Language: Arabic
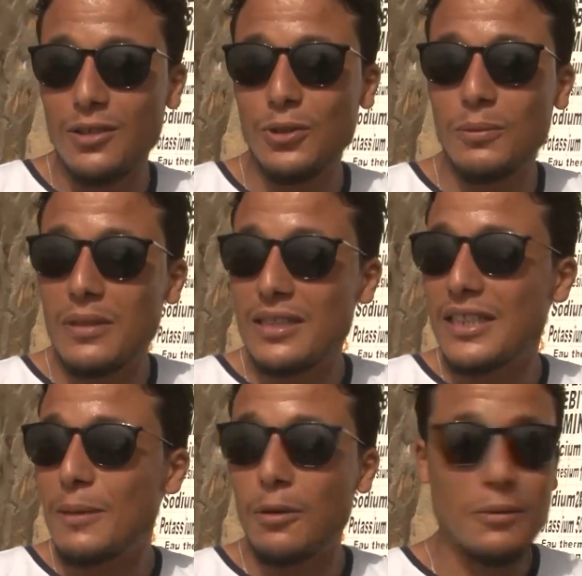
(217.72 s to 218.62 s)
اليوم
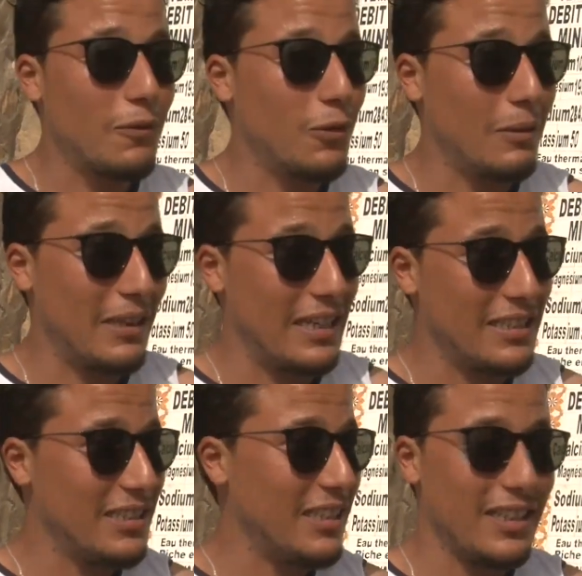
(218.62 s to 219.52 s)
سي لا بروميير فوا
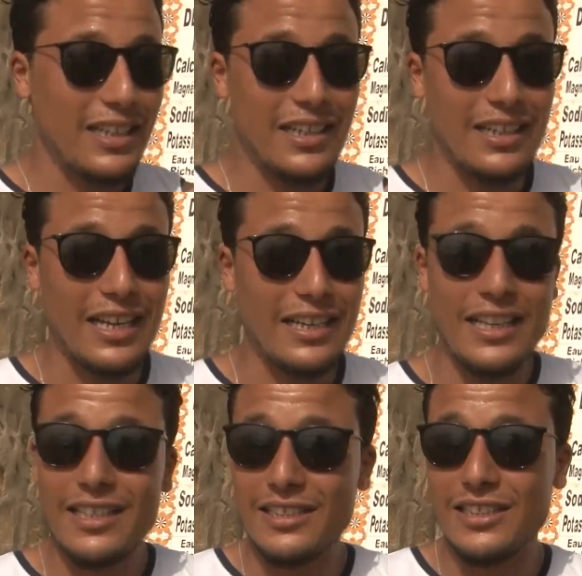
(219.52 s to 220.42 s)
معناها نجي
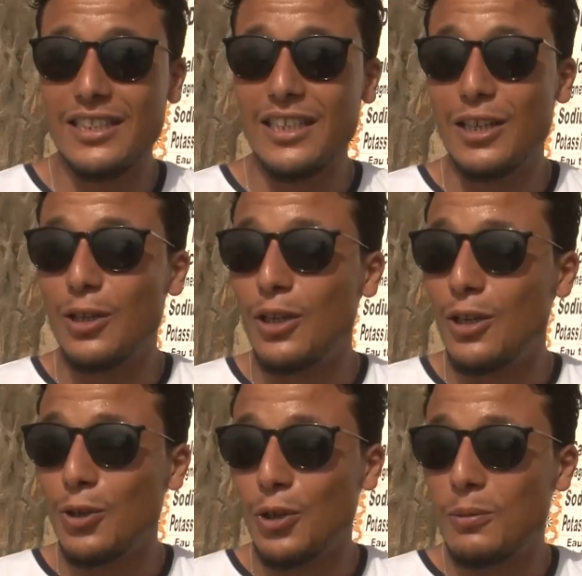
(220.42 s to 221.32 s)
لهنا نجي
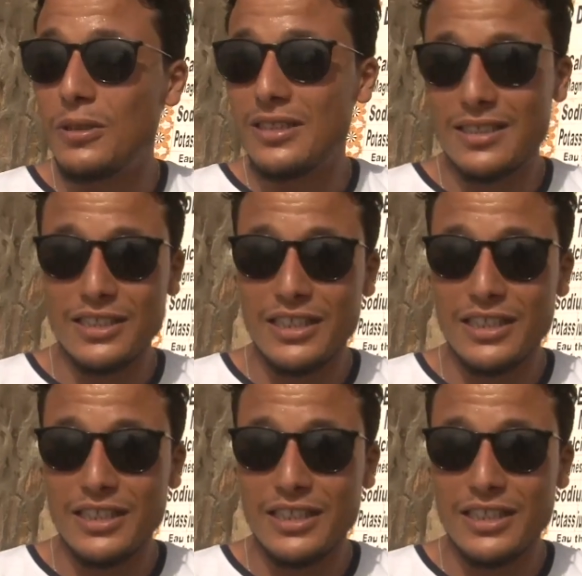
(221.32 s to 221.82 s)
القربص